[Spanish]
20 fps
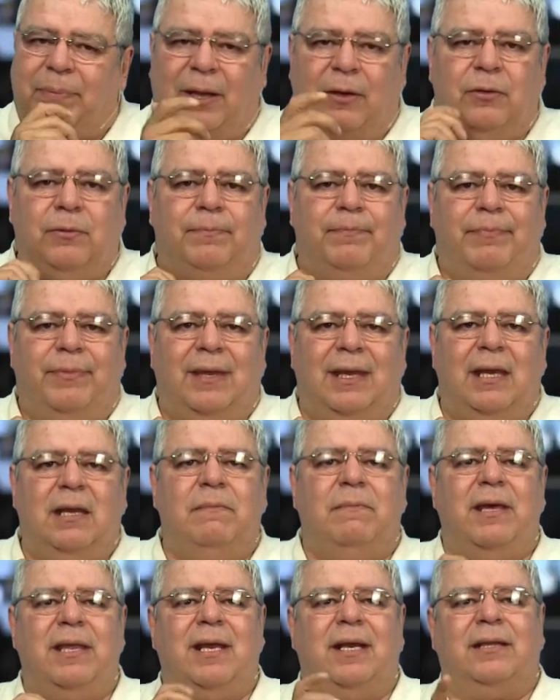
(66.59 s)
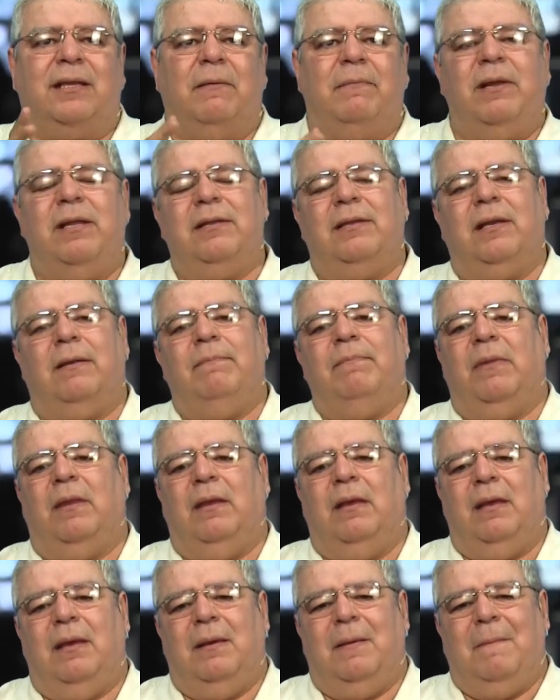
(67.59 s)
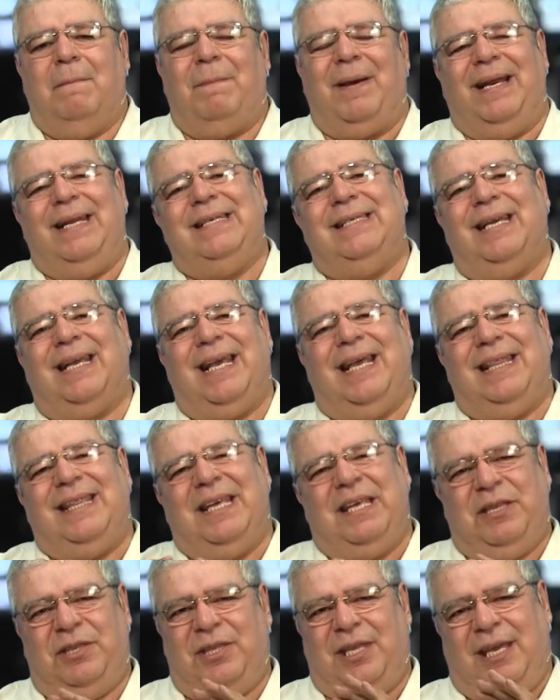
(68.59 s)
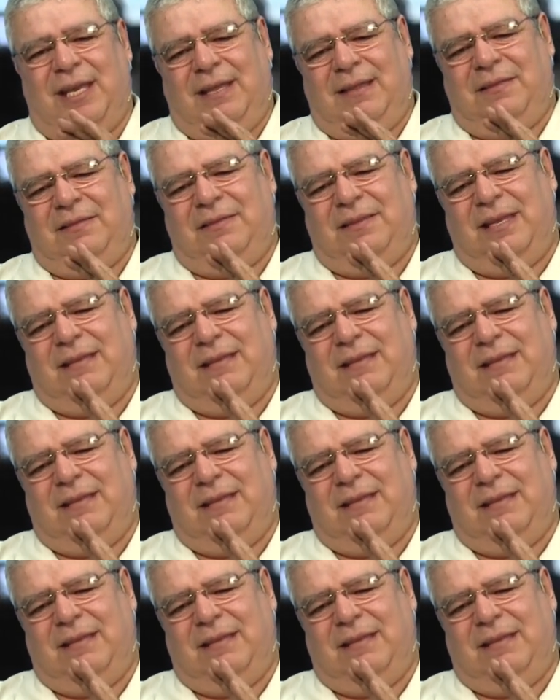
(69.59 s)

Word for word: Pero inmediatamente parece que desde,